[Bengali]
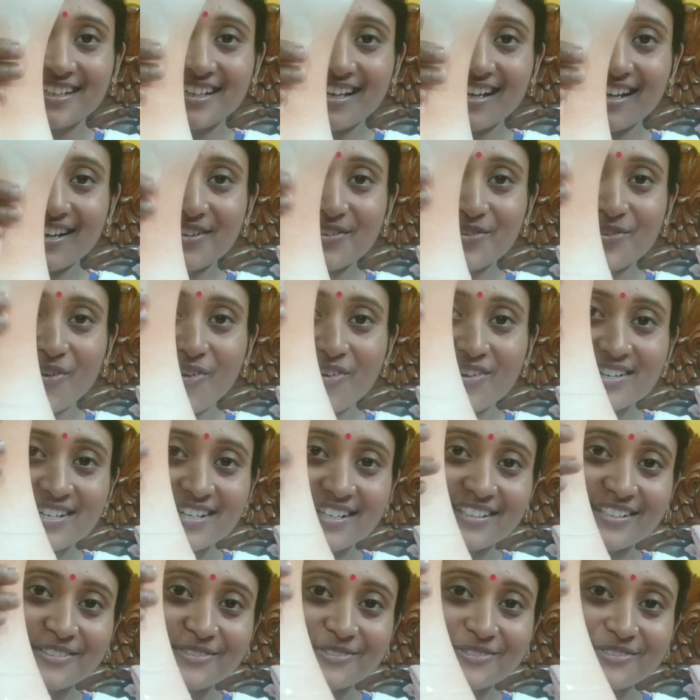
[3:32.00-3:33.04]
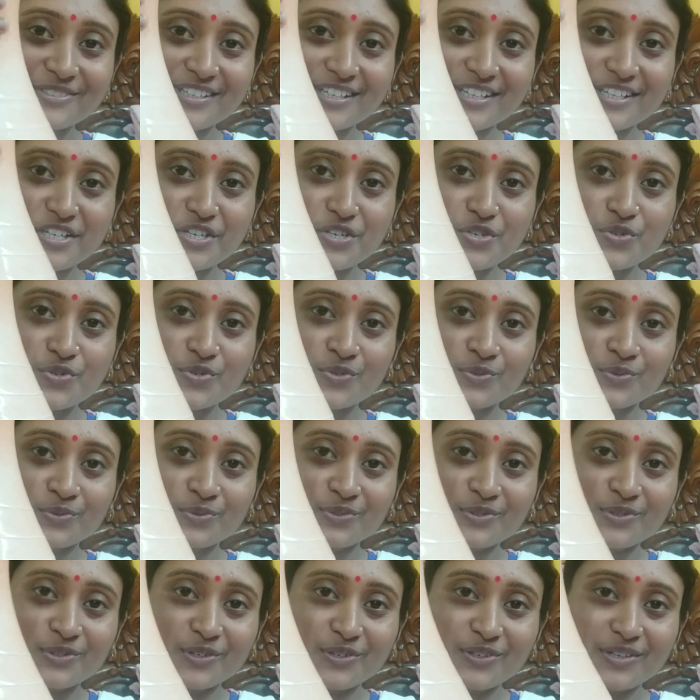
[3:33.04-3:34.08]
আর রংটা দেখুন কি
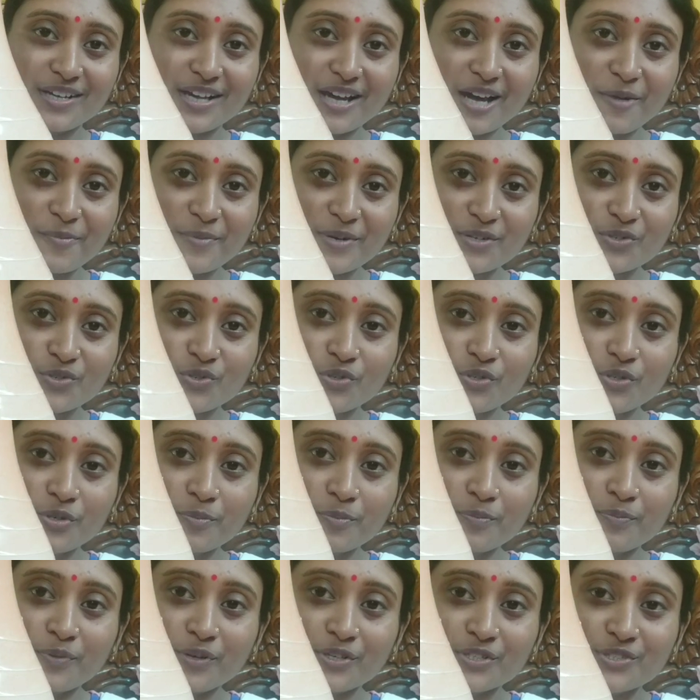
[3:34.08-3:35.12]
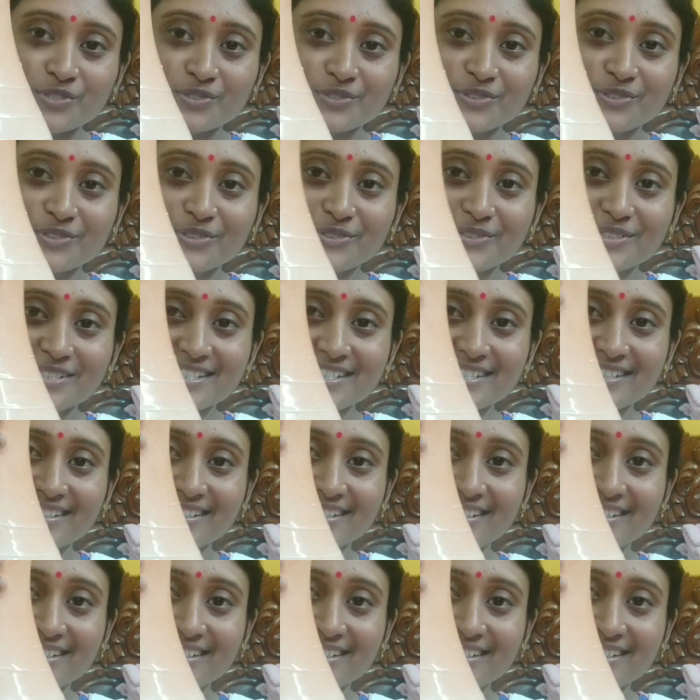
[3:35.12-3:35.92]
সুন্দর আমার খুব পছন্দ হয়েছে